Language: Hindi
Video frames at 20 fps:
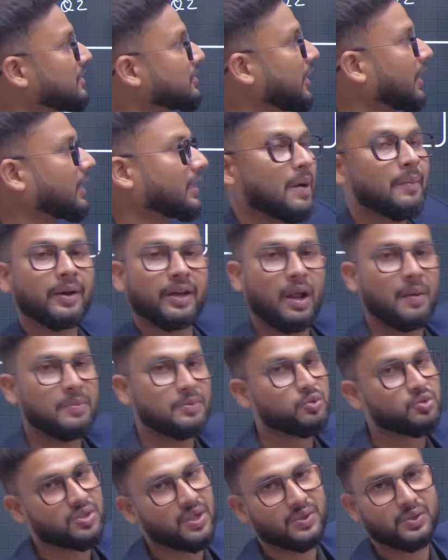इंस्टाग्राम अगर आप
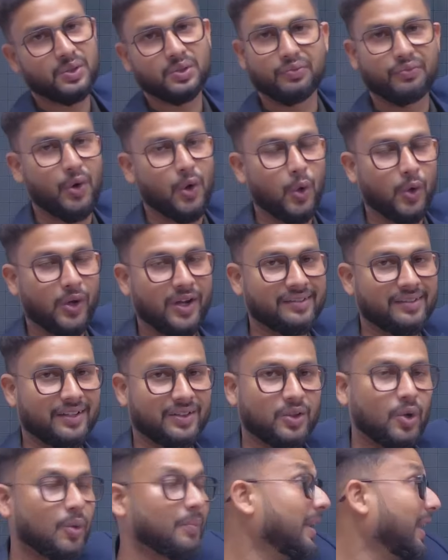यूज करते तो तो फॉलो कर
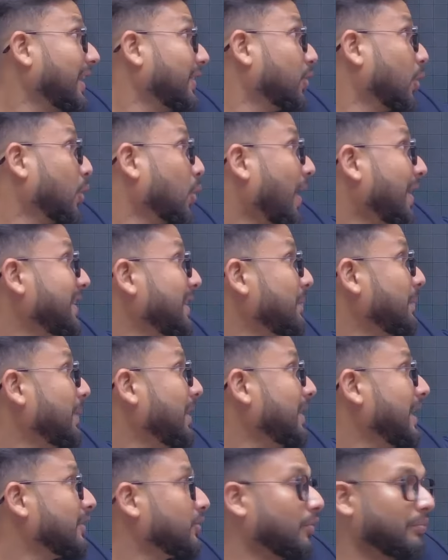सकते हो मेरे दोनों आईडी पे
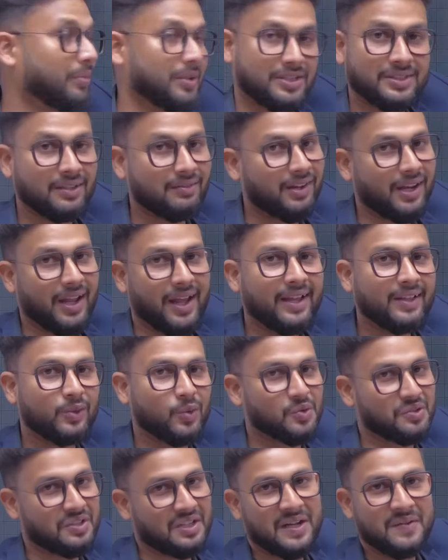एक तो पर्सनल वाला है
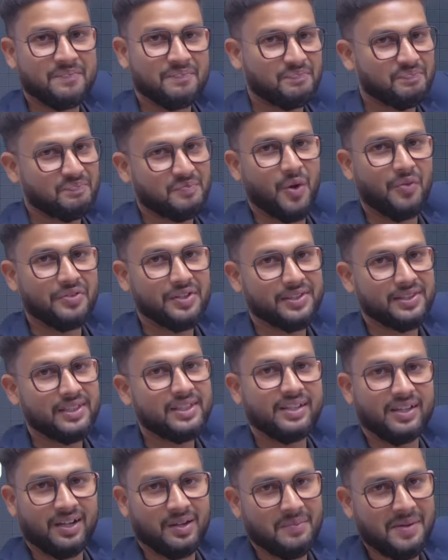दूसरा
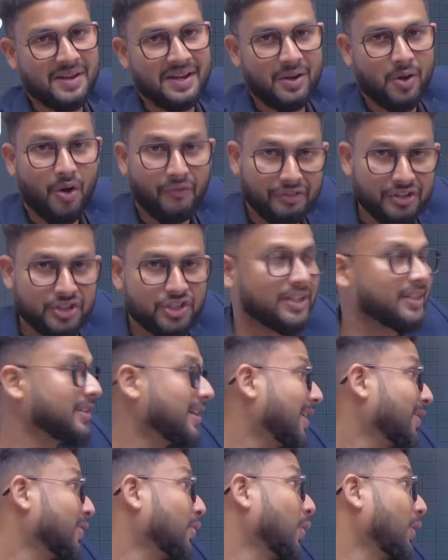ऑब्वियसली हमारे ऑफिशियल
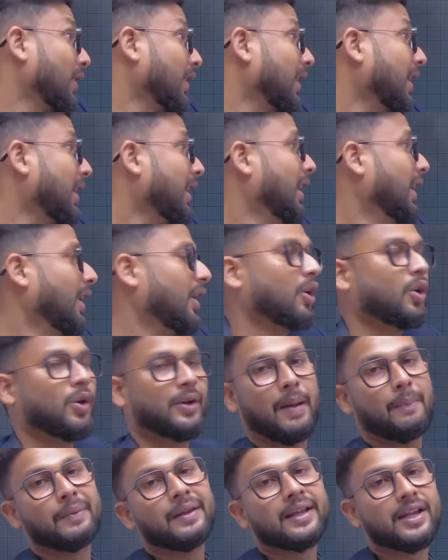जे आर का
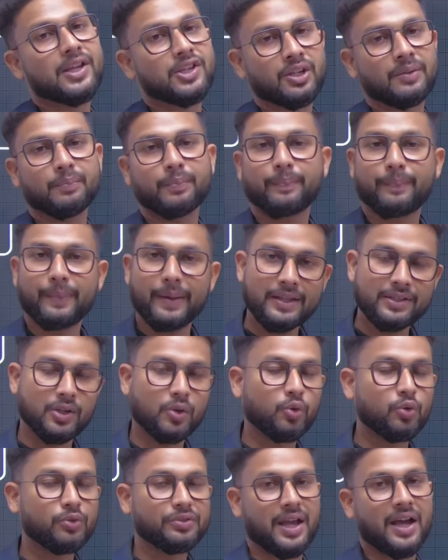और एप्लीकेशन पे
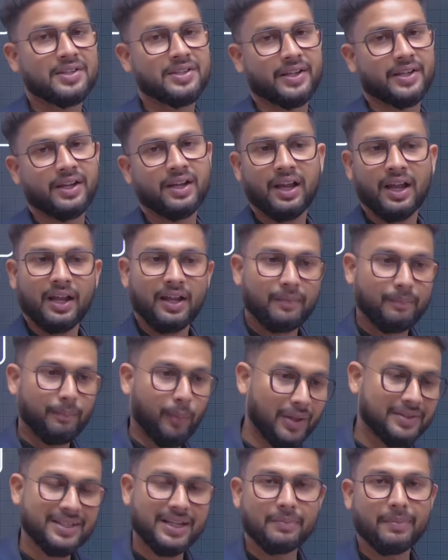जरूर से आ जाना
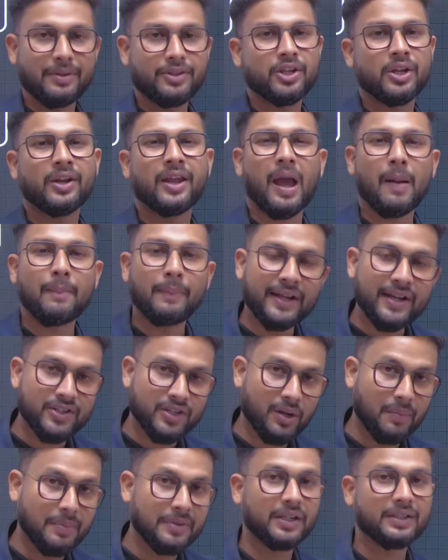बहुत सारे बच्चे ने
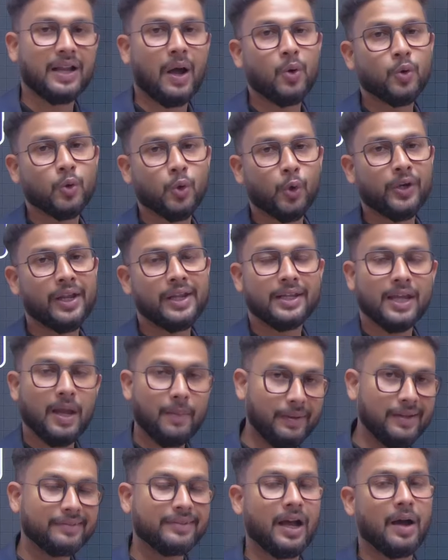एप्लीकेशन अभी तक डाउनलोड नहीं किया
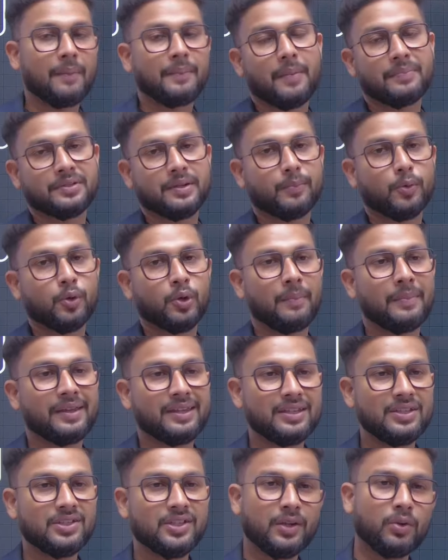प्लीज़ यहाँ पे आप सपोर्ट हमें
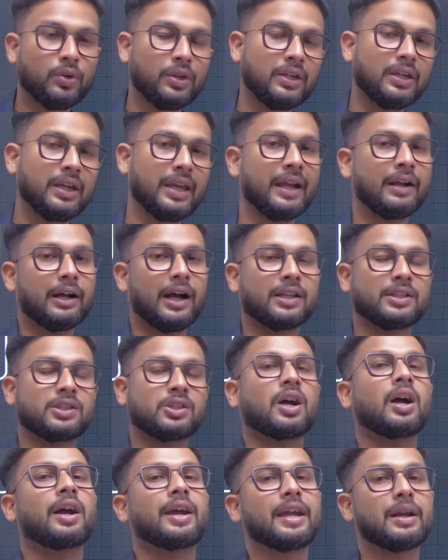कीजिए क्योंकि एक
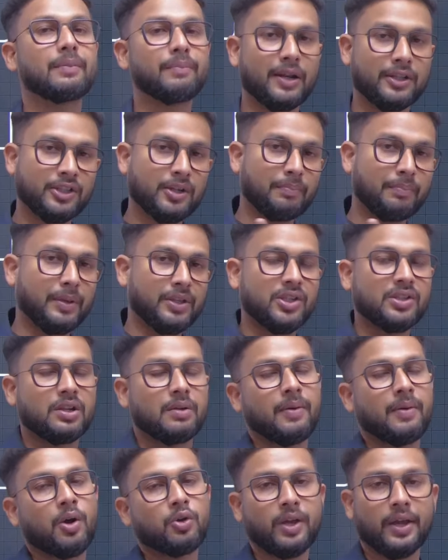अच्छा एक बार जब बच्चे
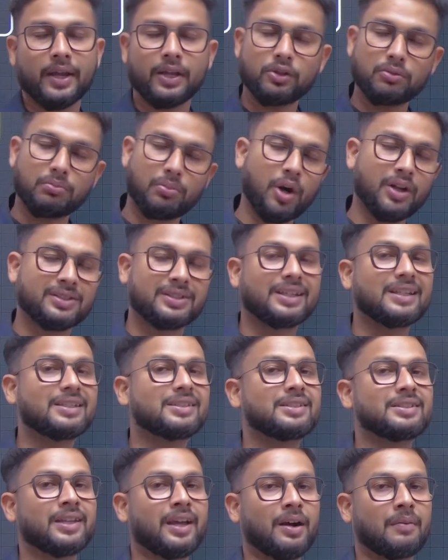जमा हो जाएंगे तो बहुत सारी
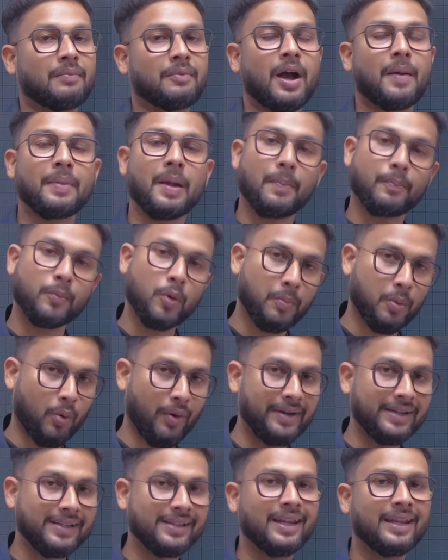चीज़ें हम यहाँ पे आपको प्रोवाइड